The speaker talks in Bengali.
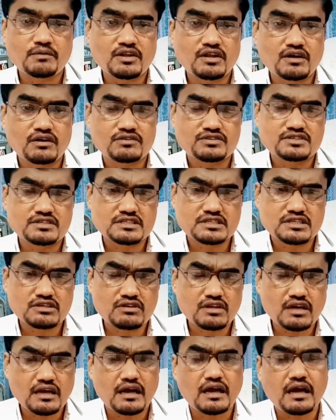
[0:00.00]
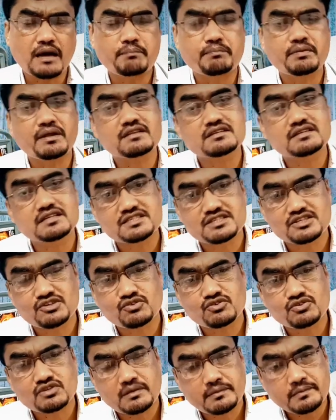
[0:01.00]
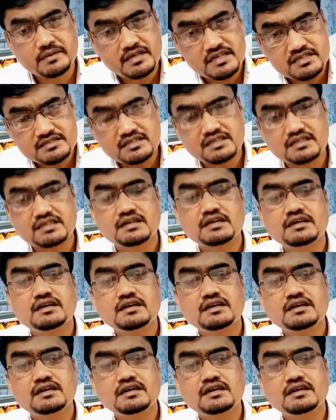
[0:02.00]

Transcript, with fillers: বলা হচ্ছে সেগুলো আপ্রাণ চেষ্টা করতে হবে নিজের